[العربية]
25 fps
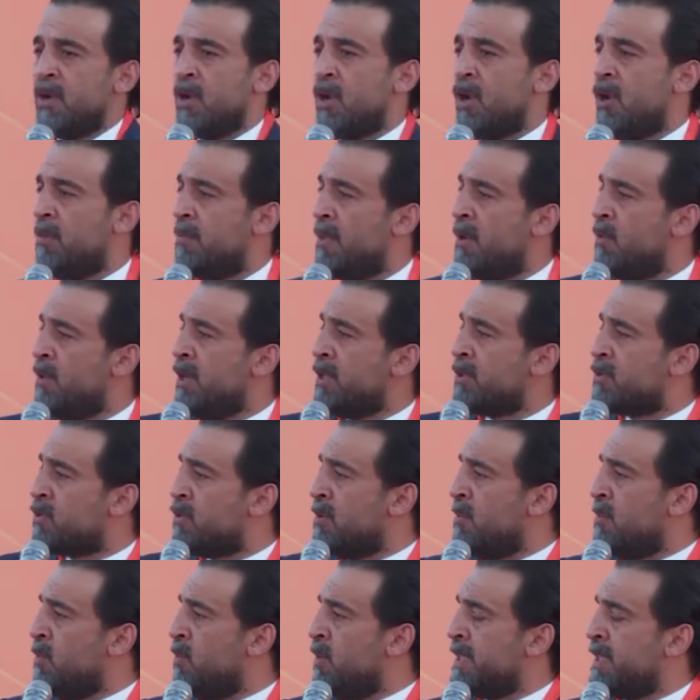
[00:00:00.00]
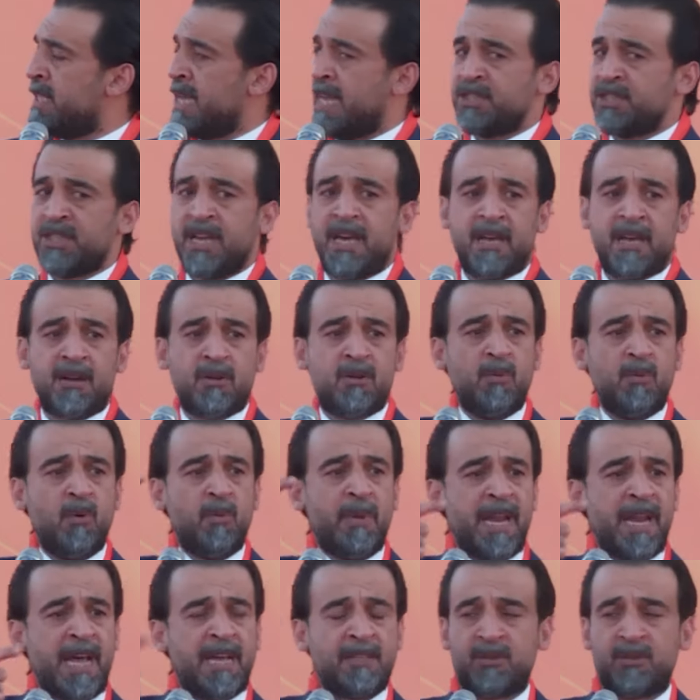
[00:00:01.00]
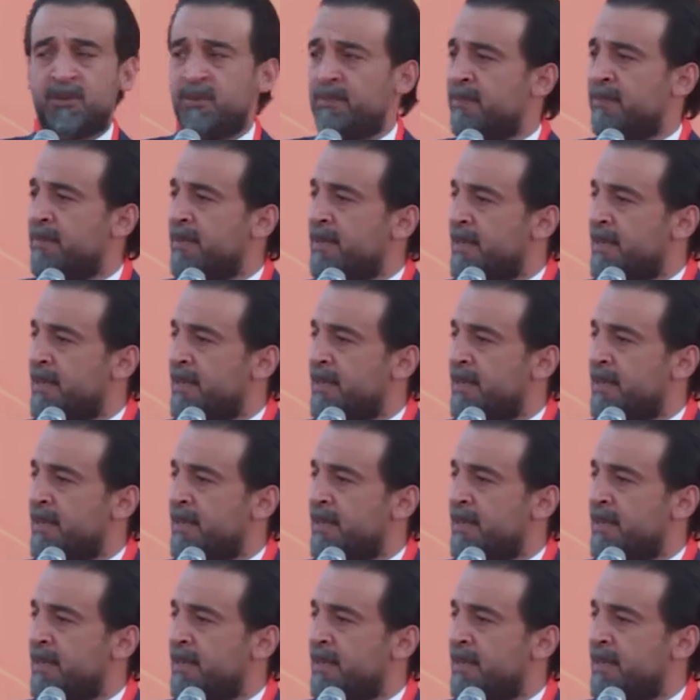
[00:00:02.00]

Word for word: هم ولدكم وولد عشائركم وبناتكم